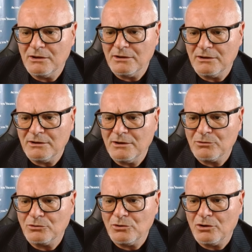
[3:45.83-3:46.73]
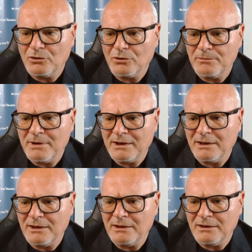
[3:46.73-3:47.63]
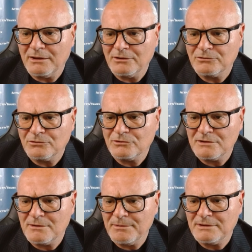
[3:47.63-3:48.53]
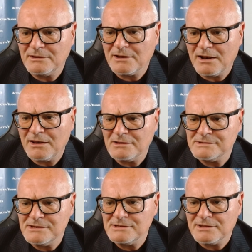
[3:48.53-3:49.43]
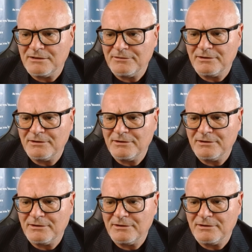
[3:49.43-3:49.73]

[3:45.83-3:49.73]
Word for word: Eh, l'euro-dollaro rimane eh, sostanzialmente in rialzista,